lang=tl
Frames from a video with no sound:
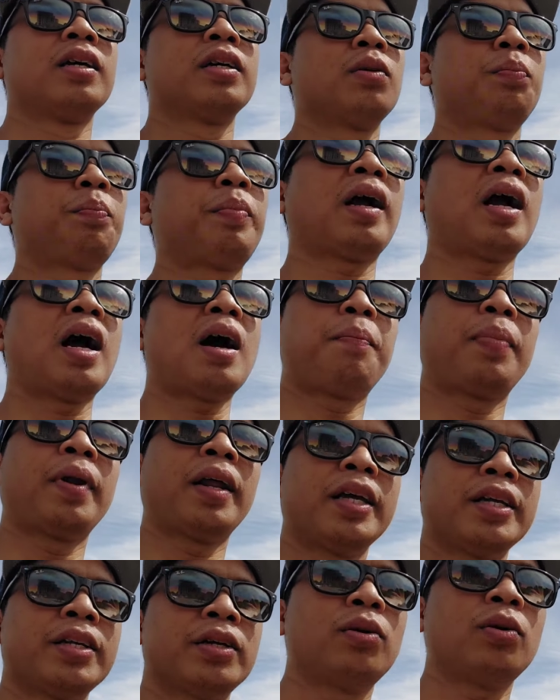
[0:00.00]

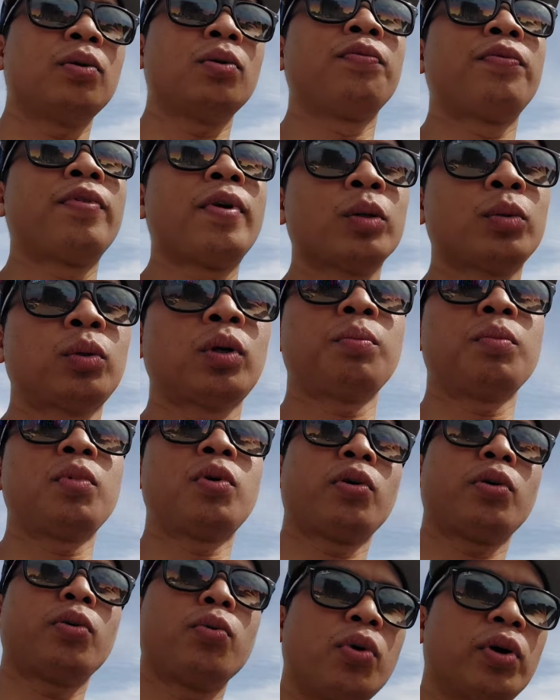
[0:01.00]
ipag-apply nyo kung factory
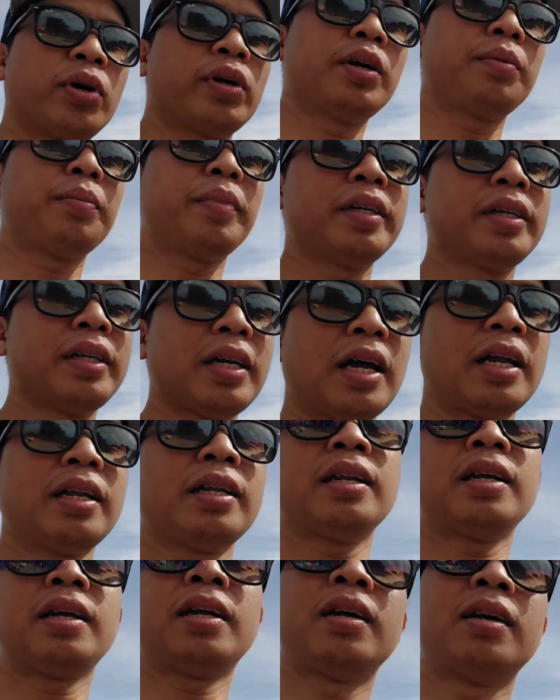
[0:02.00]
worker man yan
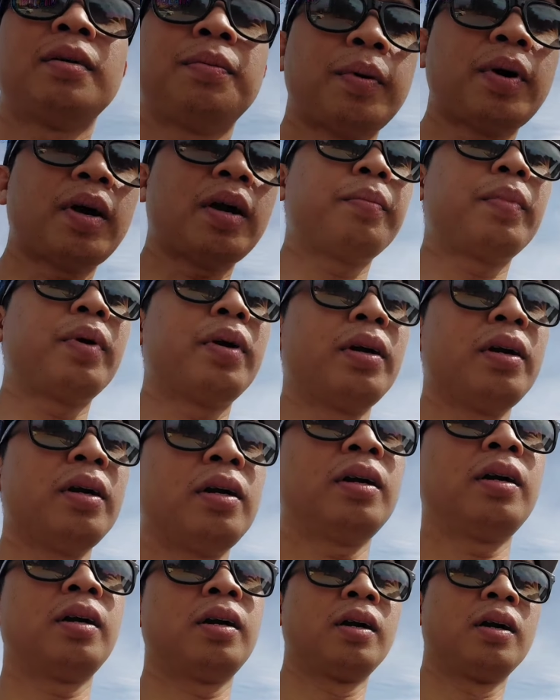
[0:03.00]
farmer
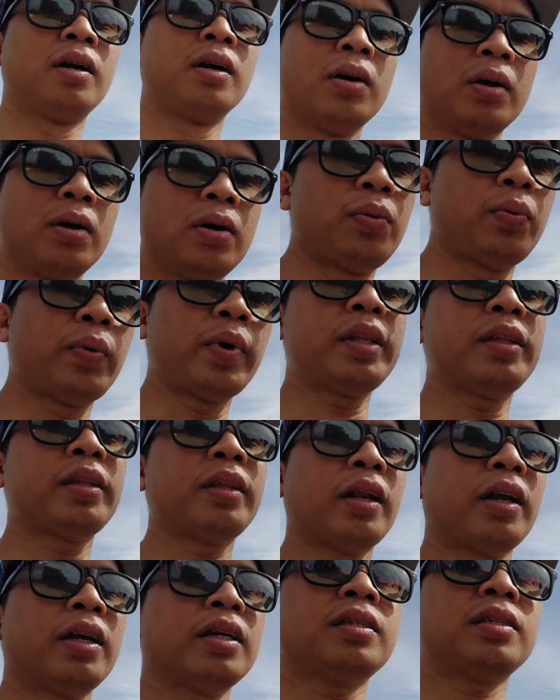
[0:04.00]

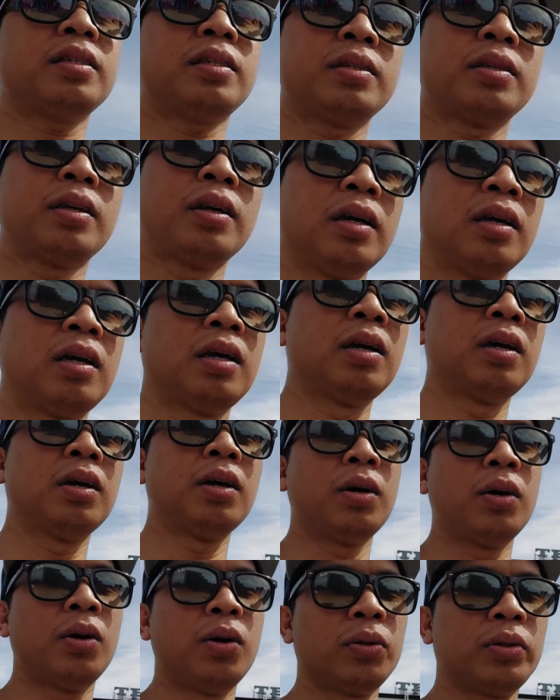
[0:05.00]
waitress
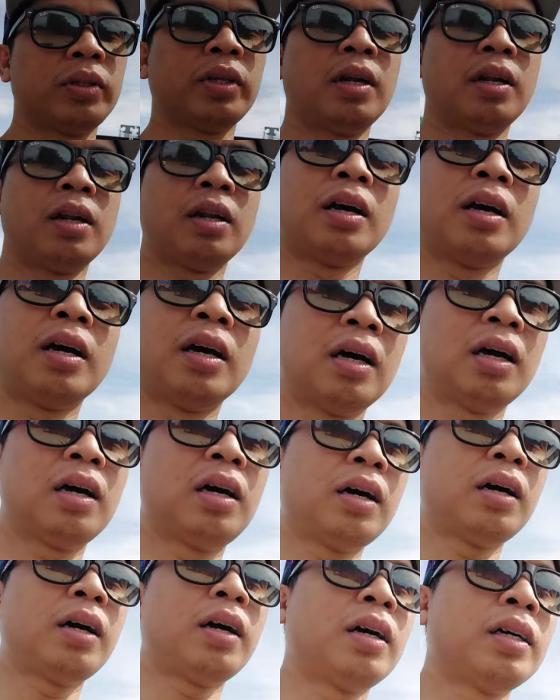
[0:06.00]
hotel
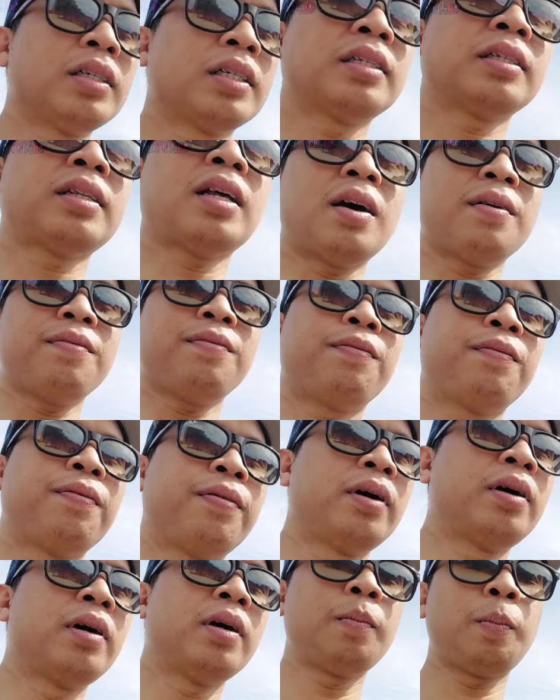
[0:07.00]
uh, staff
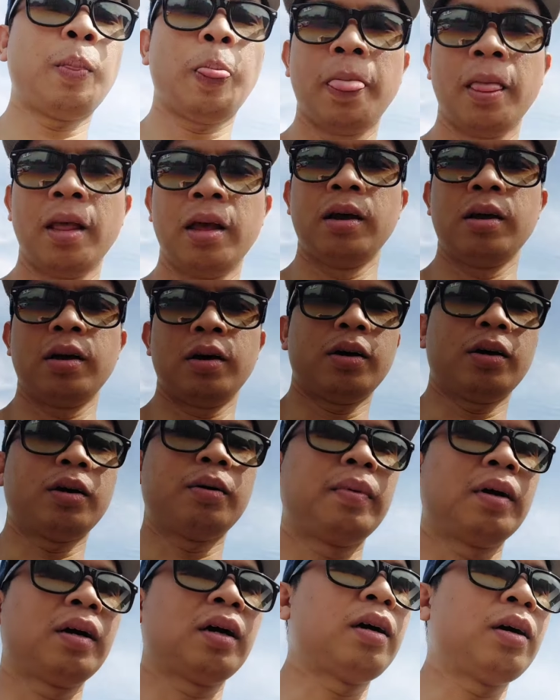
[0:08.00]
or
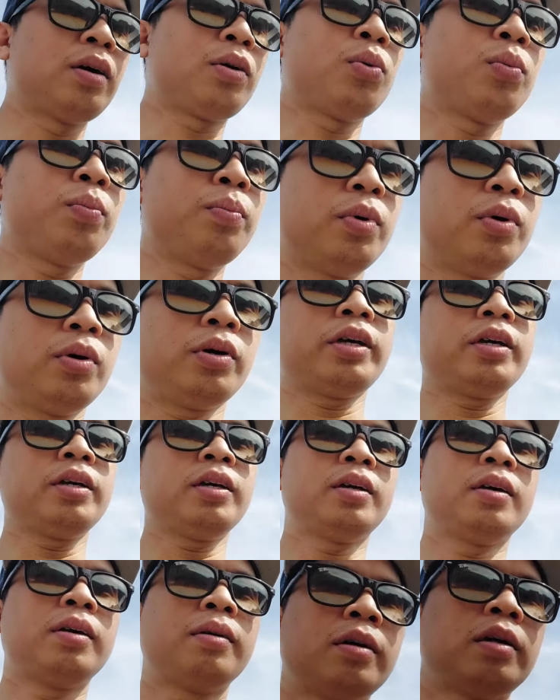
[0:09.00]
mga room boy
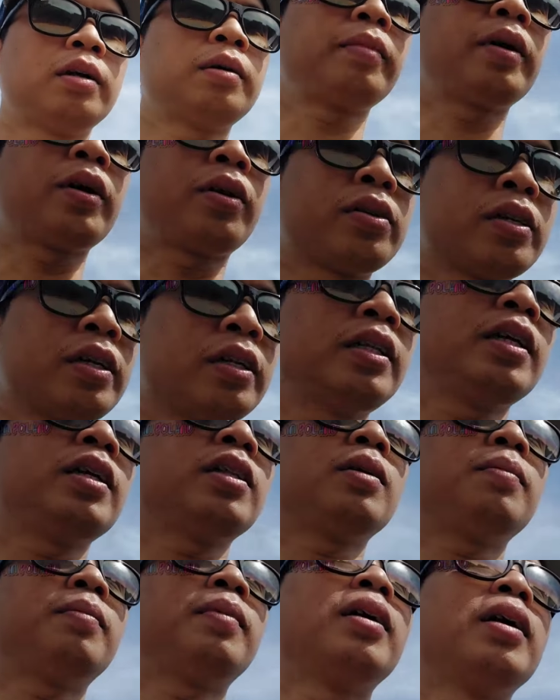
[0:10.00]
meron yan
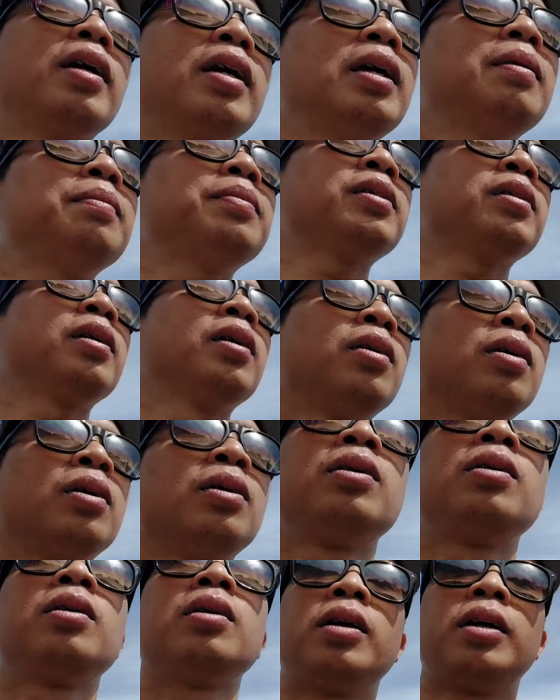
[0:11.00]
dito mga cubs
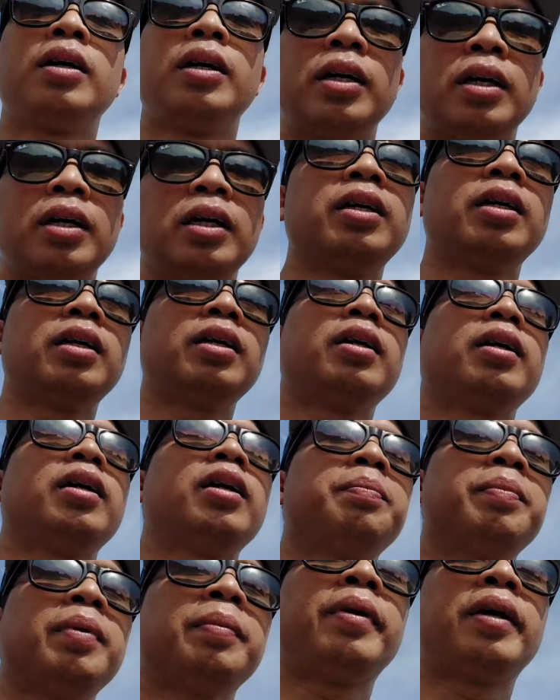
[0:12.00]
uh,
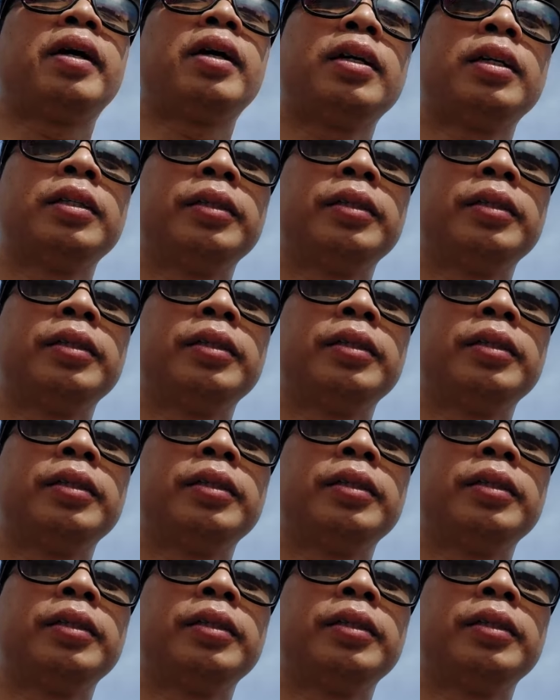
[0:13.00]
ano ba